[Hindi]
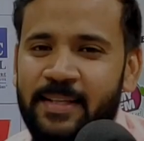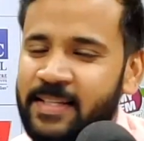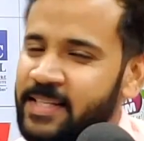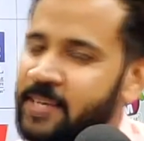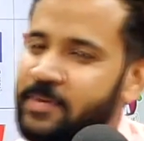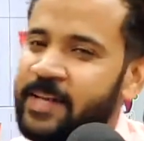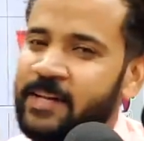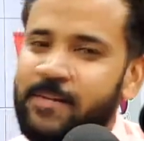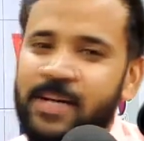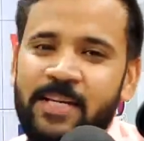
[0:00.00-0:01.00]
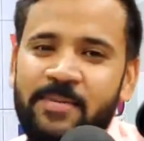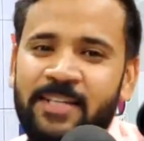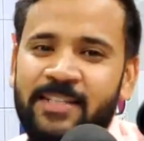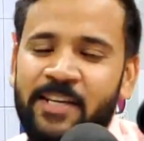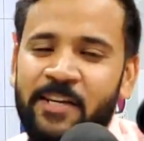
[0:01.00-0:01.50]
किसी ने बड़े कमाल की
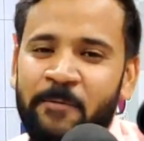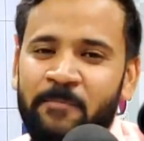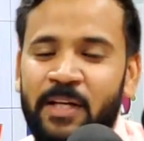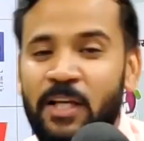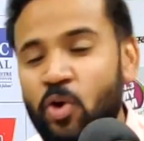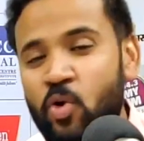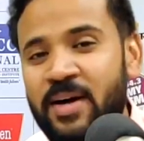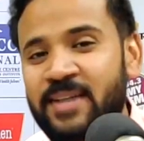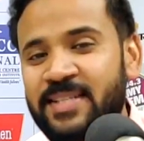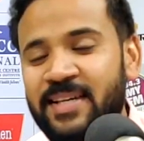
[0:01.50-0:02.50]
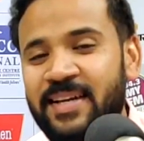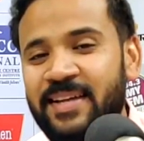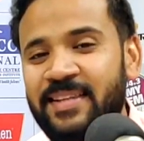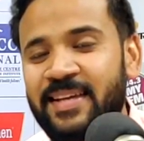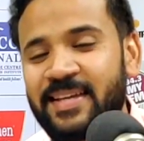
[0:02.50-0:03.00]
बात कही है कि लोग अक्सर
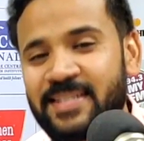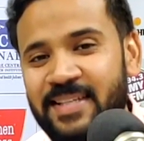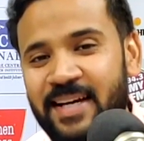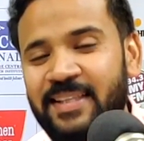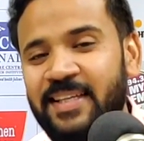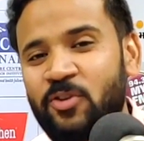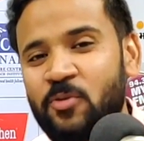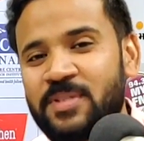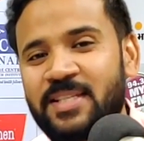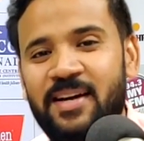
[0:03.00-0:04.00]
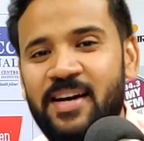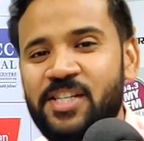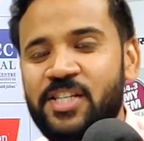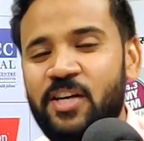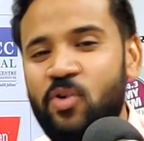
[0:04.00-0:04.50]
कहते हैं साथी तुम
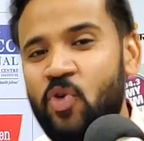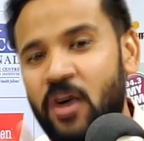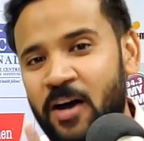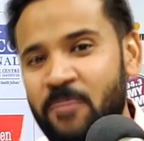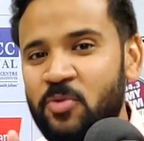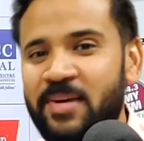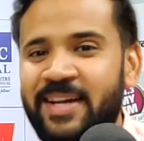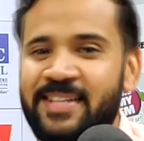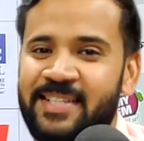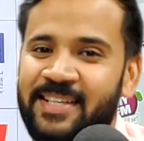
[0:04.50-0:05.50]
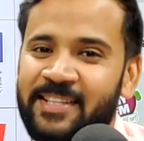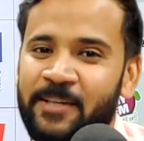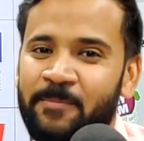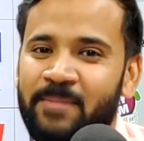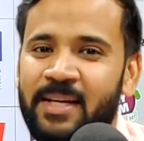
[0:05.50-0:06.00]
संघर्ष करो हम तुम्हारे साथ
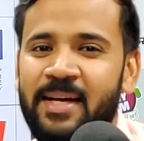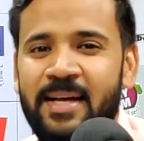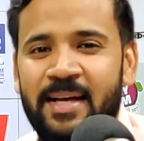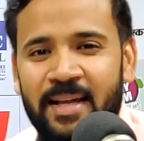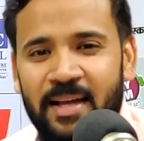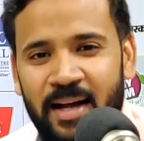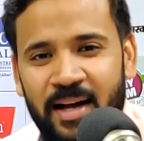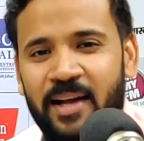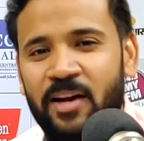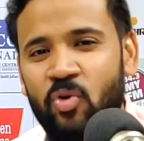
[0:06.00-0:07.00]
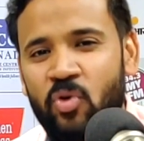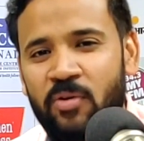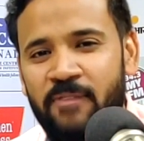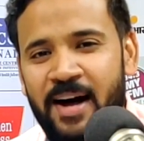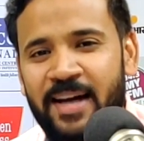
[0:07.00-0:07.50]
हैं अगर
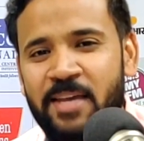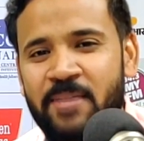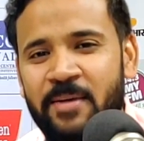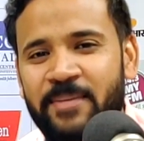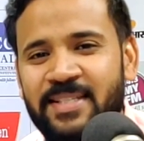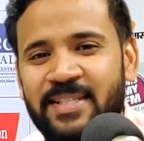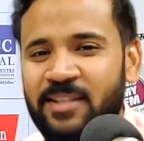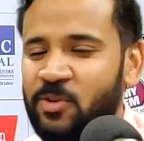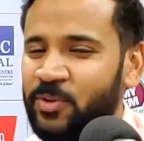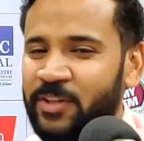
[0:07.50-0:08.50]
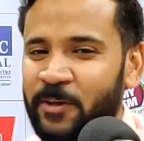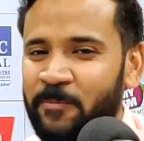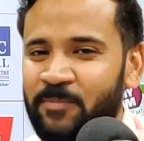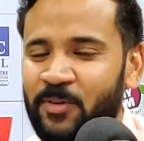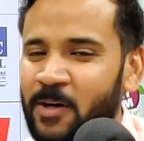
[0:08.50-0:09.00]
लोग वाकई में आपके साथ होते
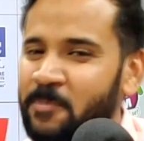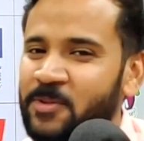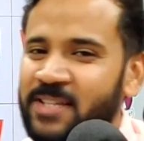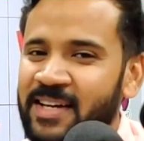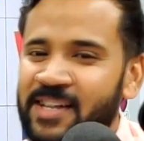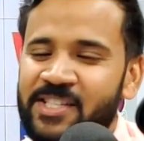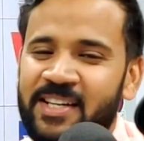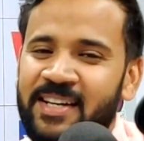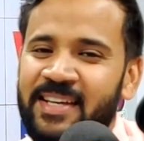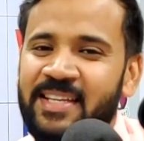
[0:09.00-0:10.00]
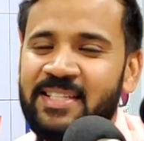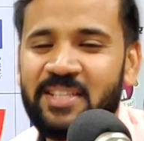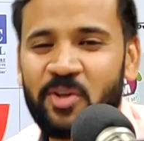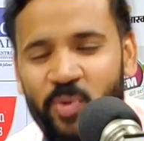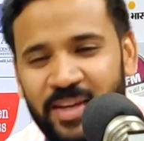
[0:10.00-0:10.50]
तो आपको संघर्ष करने की
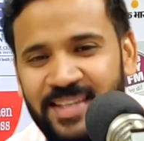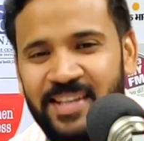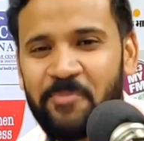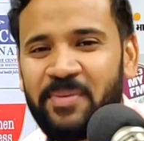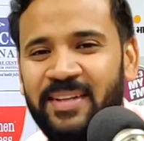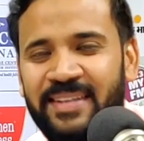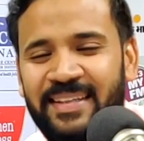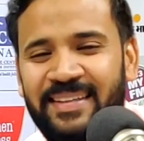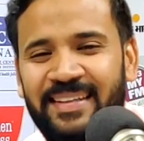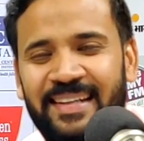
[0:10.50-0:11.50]
जरूरत ही नहीं पड़ती